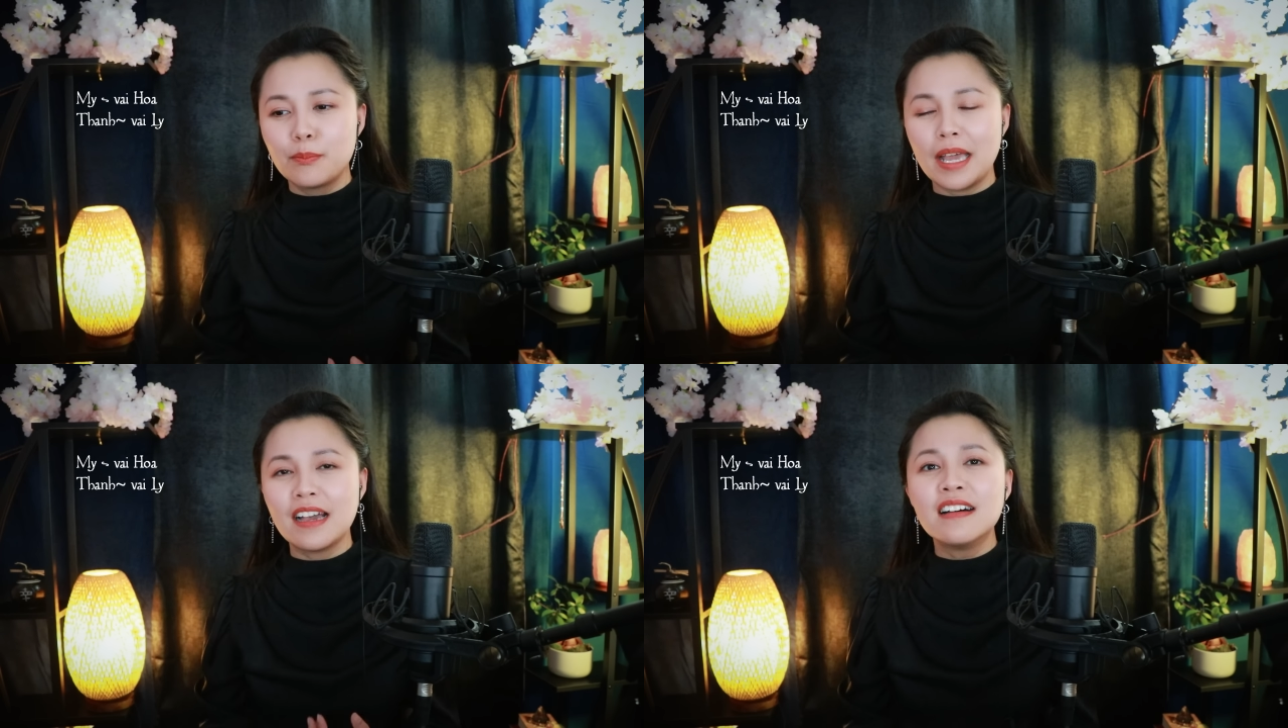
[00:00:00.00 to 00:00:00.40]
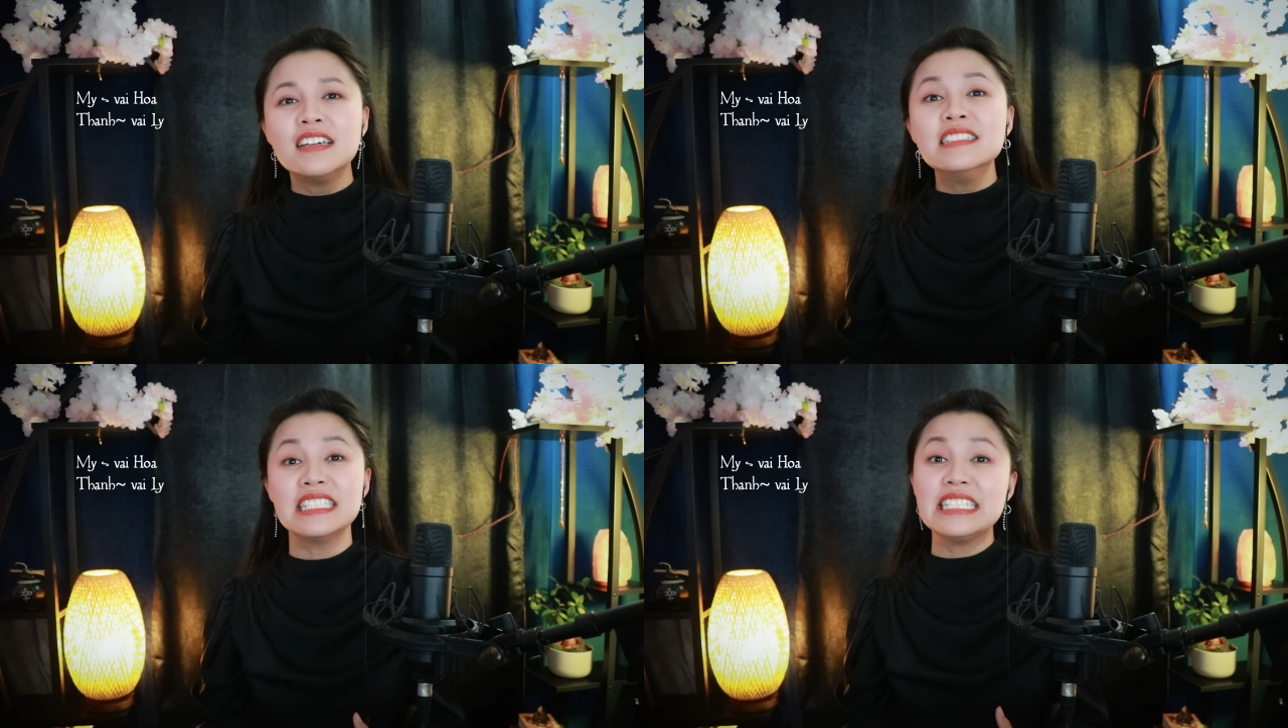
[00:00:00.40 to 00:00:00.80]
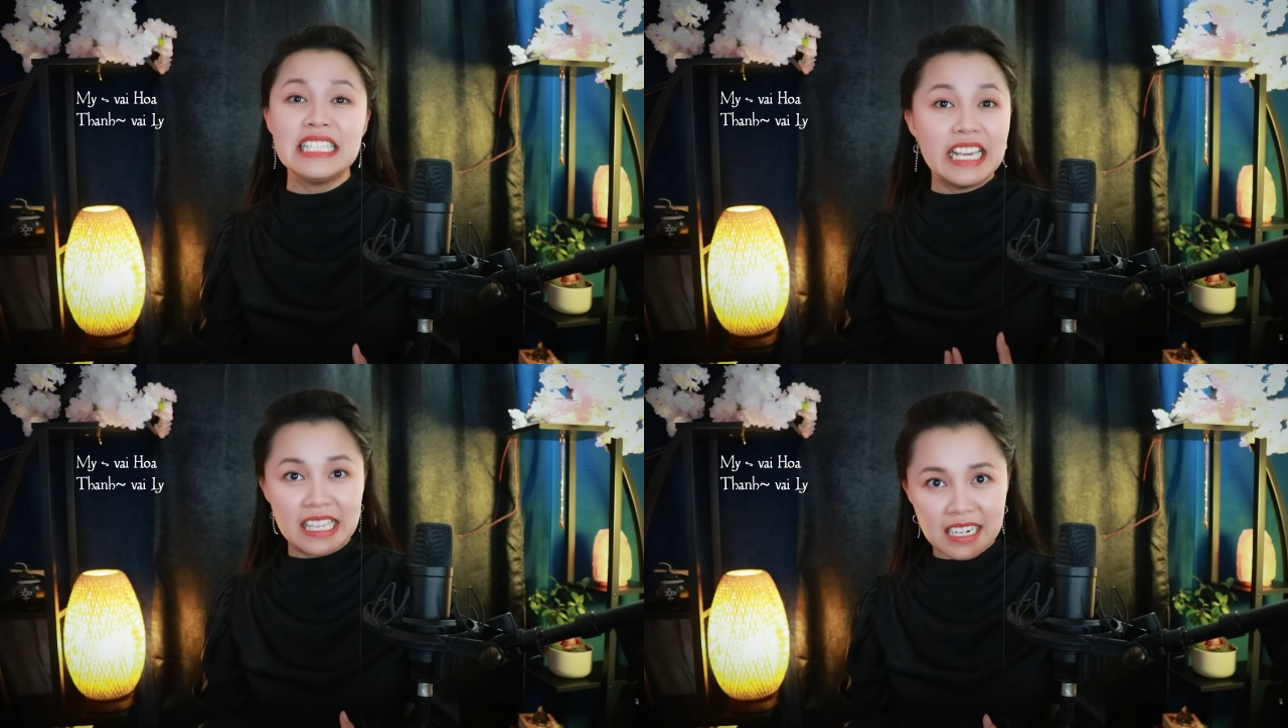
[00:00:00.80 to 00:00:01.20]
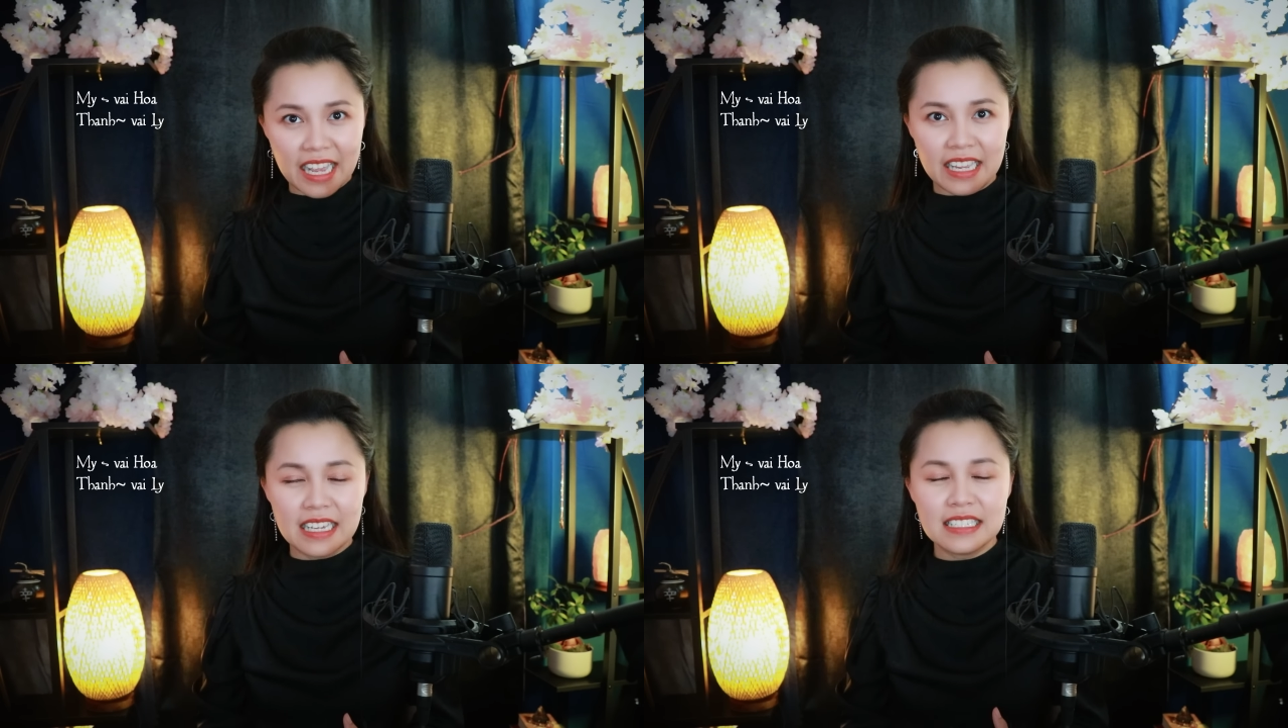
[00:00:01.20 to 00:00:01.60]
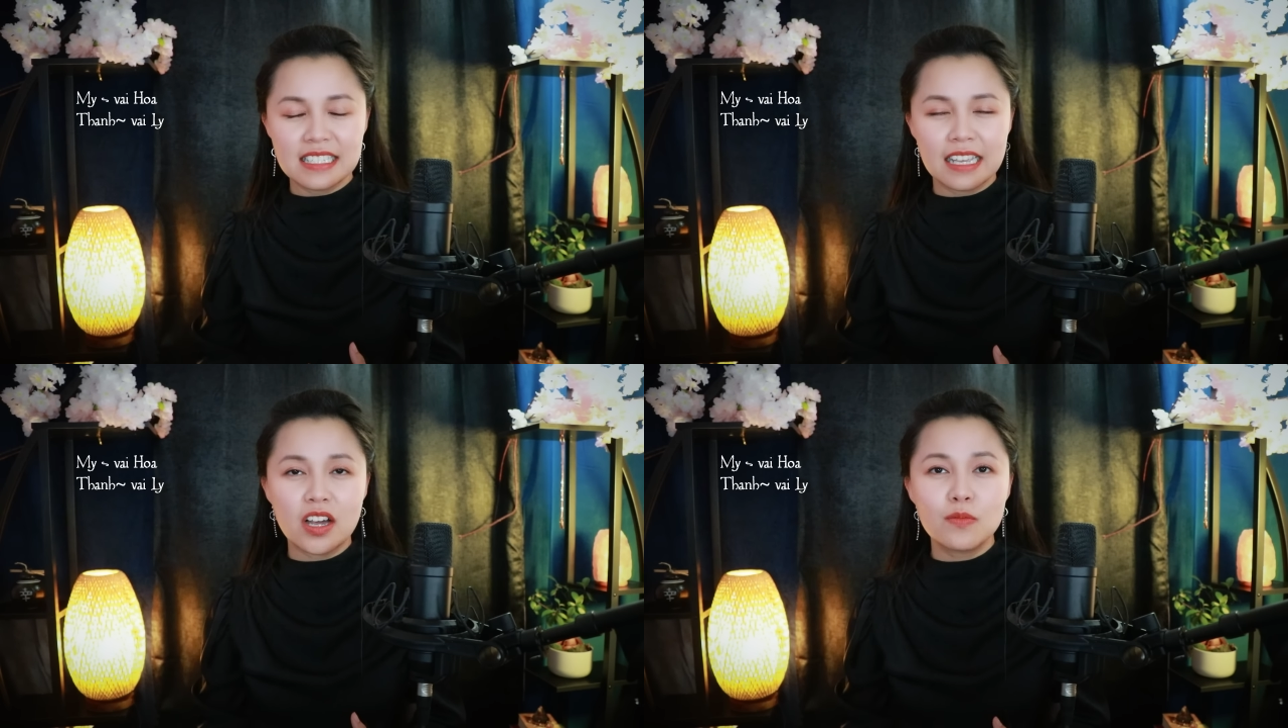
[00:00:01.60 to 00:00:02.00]
mang hơi hướng kinh dị như này á
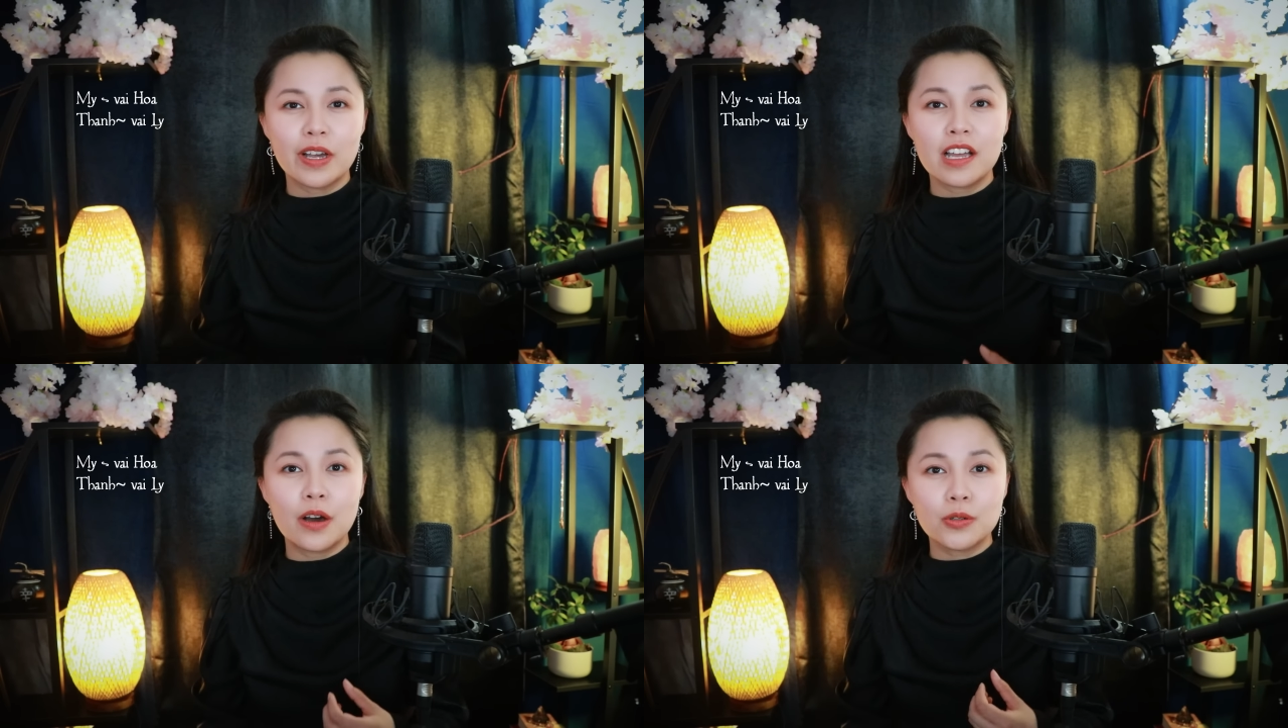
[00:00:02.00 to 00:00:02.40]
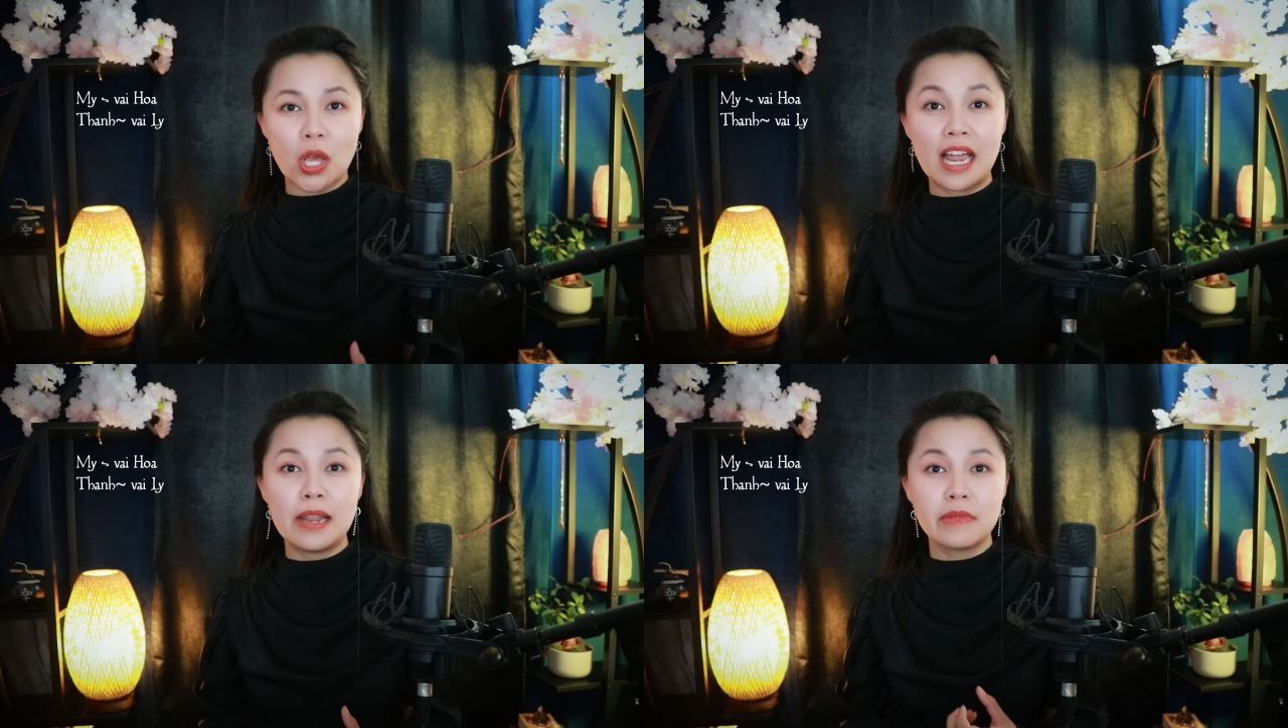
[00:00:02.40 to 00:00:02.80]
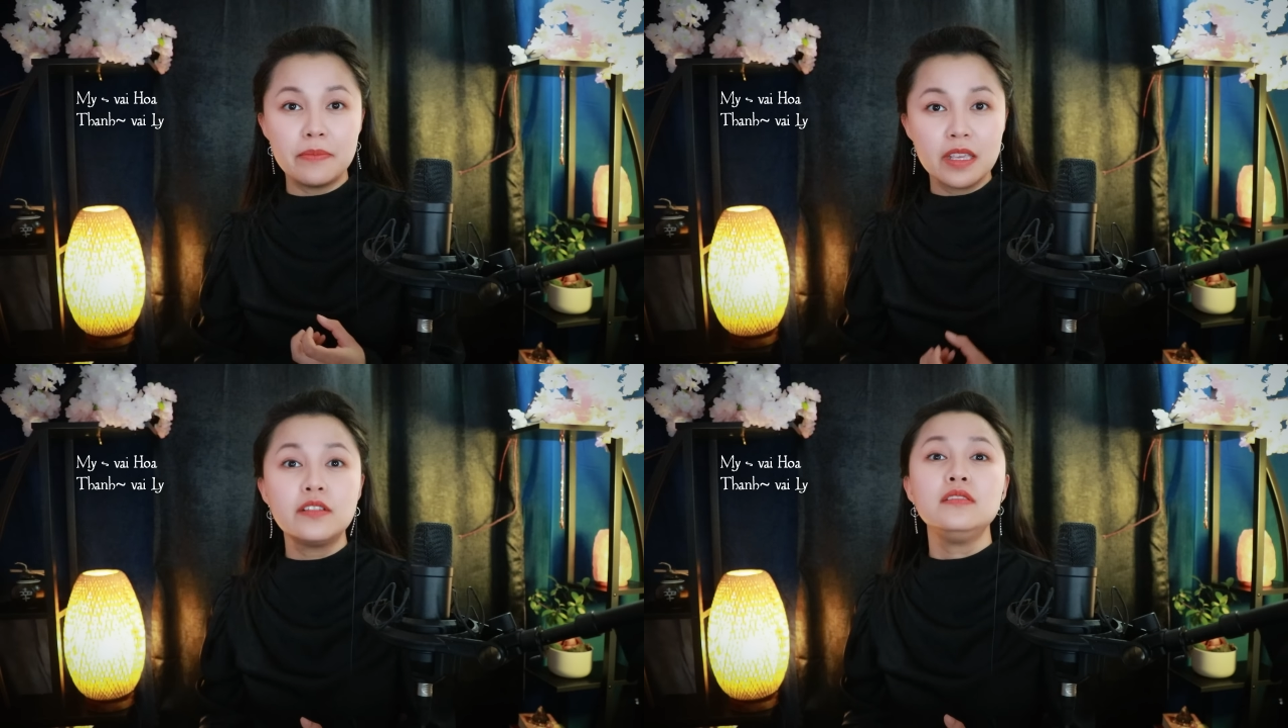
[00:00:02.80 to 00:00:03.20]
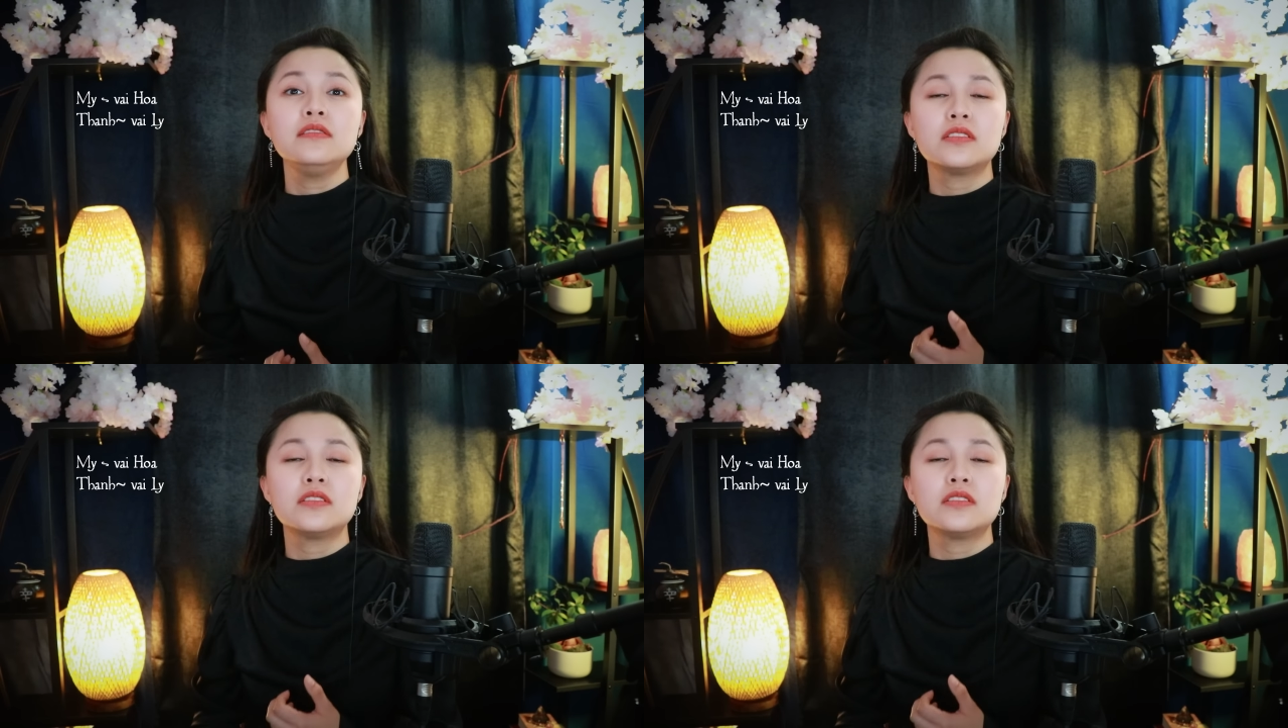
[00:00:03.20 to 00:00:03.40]
sẽ có một cái câu thoại làm điểm nhấn